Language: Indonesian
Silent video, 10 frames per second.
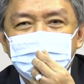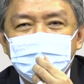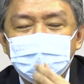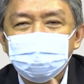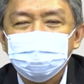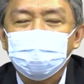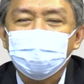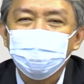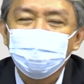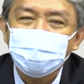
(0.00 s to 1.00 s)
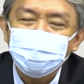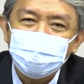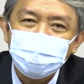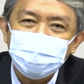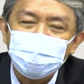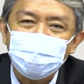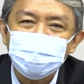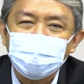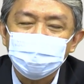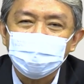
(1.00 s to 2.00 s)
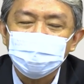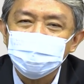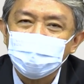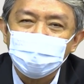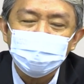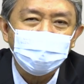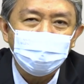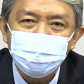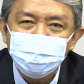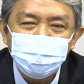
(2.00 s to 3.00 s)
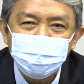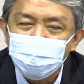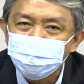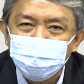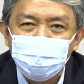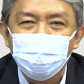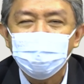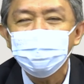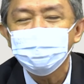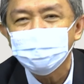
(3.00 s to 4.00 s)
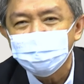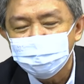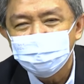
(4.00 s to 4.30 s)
Dan sekarang murid-muridnya Tuhan Yesus katakan, sekarang kamu menjadi penuainya.